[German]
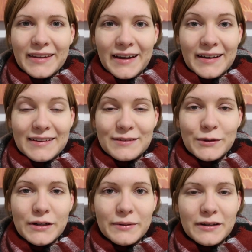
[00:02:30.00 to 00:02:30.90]
ja, ganz
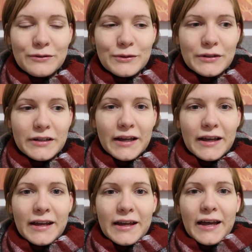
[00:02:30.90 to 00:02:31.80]
wohl dabei gefühlt.
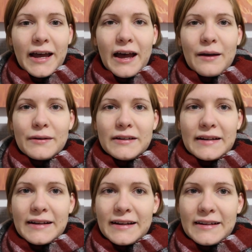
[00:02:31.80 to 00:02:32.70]
Habe
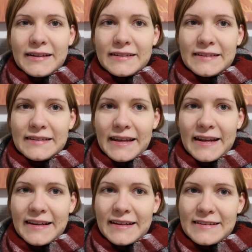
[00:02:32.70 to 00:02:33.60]
dann allerdings
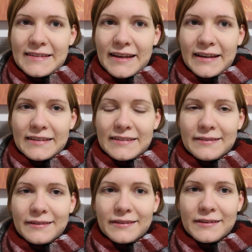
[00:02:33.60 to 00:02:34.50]
Ende letzten Jahres
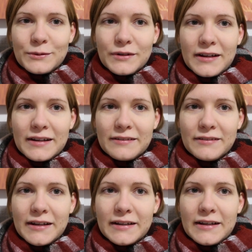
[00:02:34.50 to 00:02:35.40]
äh, gesundheitlich
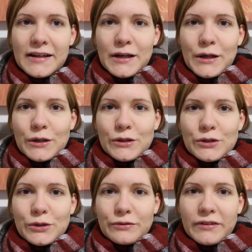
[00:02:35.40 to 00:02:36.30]
wieder ein
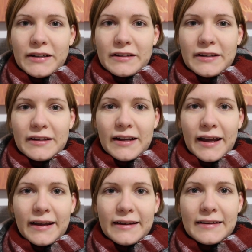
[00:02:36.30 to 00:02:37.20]
Stück weit
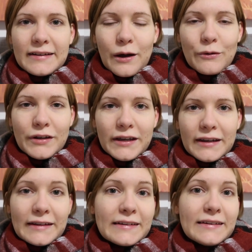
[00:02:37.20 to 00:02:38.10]
einen
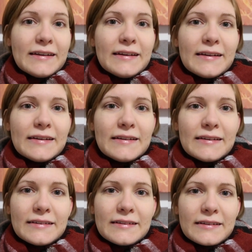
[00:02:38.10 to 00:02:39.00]
draufgekriegt. Diejenigen,
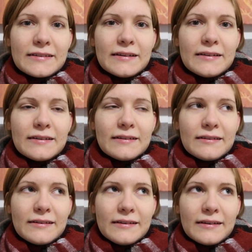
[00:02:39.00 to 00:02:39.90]
die es interessiert,
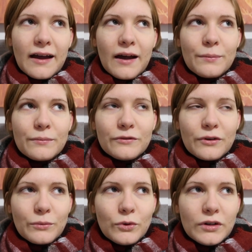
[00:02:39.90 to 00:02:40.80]
die haben
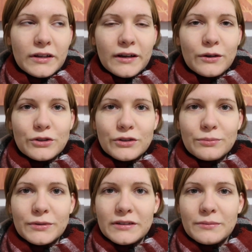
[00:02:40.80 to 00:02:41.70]
vermutlich auch schon
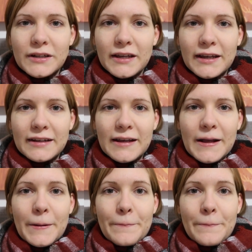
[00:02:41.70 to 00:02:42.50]
ein bisschen mitgekriegt,